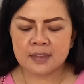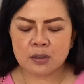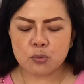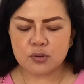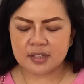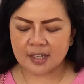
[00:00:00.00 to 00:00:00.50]

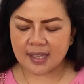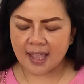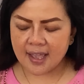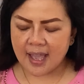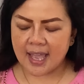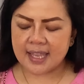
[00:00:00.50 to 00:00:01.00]
คุณจะแก้
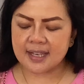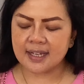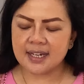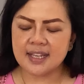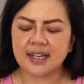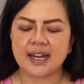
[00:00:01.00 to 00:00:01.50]
ไขค
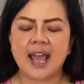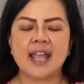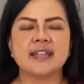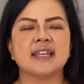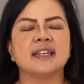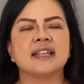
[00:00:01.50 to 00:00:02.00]
ลี่คลาย
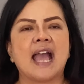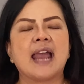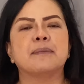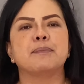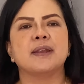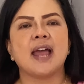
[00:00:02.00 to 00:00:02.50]
จัดการ
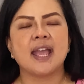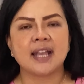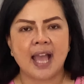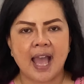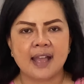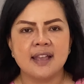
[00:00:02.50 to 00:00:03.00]
ไปได้
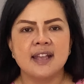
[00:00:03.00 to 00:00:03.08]
ค่ะ